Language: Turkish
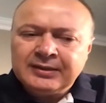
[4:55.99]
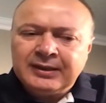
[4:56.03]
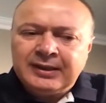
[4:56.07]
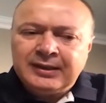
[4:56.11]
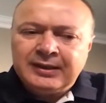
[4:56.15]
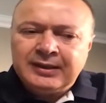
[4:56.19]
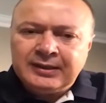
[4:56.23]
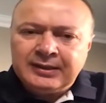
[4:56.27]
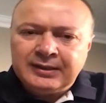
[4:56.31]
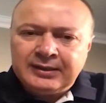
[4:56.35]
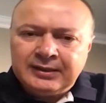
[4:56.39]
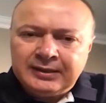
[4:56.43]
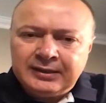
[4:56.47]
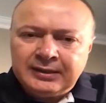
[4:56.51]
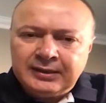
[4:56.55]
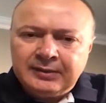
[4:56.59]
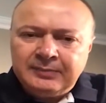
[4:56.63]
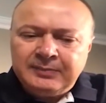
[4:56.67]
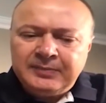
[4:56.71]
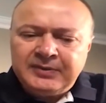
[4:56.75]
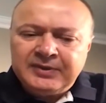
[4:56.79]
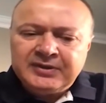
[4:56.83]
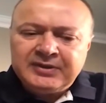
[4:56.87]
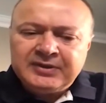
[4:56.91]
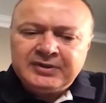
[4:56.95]
Yani
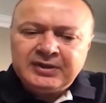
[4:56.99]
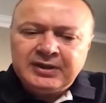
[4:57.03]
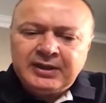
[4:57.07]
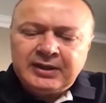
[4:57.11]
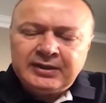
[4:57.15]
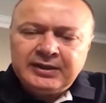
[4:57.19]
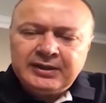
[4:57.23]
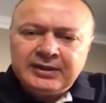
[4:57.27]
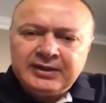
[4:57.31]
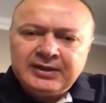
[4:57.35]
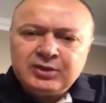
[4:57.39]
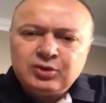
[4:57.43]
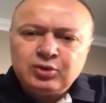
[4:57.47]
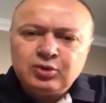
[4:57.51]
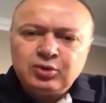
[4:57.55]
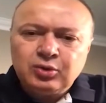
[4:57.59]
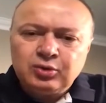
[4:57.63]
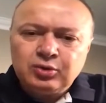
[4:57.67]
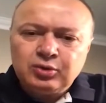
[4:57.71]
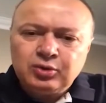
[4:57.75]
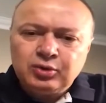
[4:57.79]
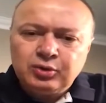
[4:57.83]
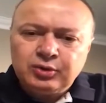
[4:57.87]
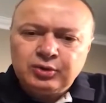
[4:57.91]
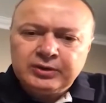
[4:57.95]
iyi bir analiz
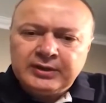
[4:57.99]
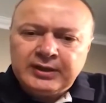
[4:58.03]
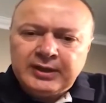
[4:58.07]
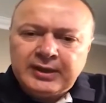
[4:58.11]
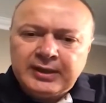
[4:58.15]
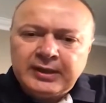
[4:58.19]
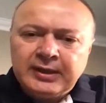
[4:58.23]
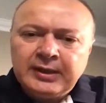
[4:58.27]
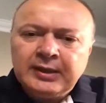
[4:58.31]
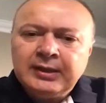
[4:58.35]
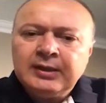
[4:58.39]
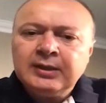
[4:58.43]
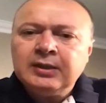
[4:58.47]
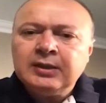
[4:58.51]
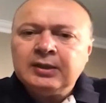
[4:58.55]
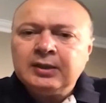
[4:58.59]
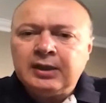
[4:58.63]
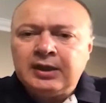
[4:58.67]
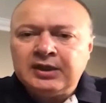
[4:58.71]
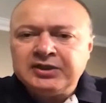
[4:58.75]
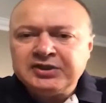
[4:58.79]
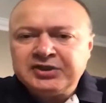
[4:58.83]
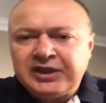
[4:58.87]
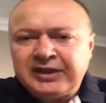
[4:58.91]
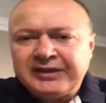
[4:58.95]
sonucunda
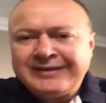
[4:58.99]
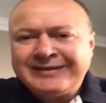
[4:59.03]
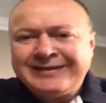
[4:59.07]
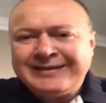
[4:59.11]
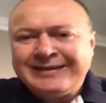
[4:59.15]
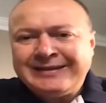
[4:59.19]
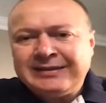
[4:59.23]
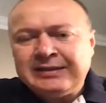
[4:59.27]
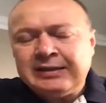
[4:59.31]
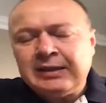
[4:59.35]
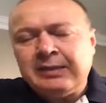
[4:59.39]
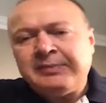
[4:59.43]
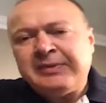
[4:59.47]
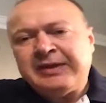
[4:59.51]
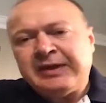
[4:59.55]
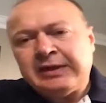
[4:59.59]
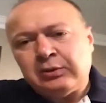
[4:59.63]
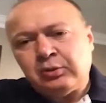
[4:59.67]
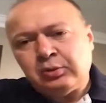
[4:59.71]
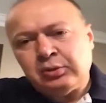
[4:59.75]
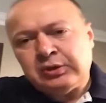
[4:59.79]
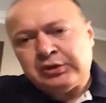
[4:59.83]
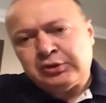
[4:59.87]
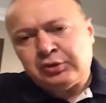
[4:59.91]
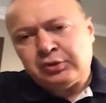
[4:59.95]
ancak 7'de
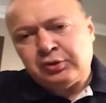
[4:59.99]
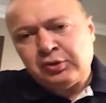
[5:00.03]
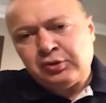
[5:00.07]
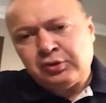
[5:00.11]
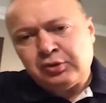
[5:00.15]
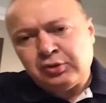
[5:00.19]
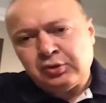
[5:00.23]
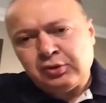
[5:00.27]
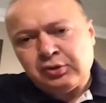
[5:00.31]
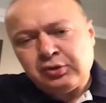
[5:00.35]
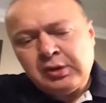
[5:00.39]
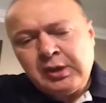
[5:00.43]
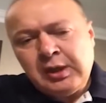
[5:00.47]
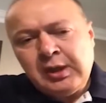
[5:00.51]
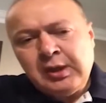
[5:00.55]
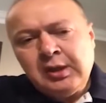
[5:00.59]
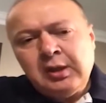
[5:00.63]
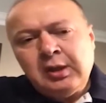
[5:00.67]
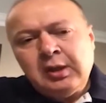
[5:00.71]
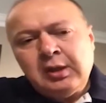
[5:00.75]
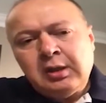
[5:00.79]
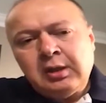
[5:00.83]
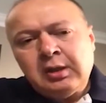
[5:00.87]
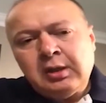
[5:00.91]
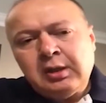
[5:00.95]
1'e ulaşıyorsunuz.
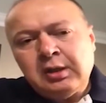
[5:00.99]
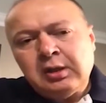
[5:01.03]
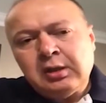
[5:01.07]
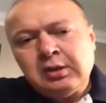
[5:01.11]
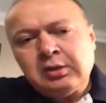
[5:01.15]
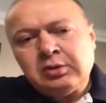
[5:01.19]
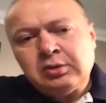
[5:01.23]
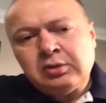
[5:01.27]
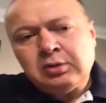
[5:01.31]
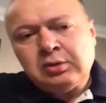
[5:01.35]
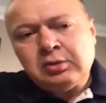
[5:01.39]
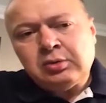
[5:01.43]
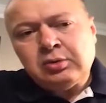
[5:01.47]
E,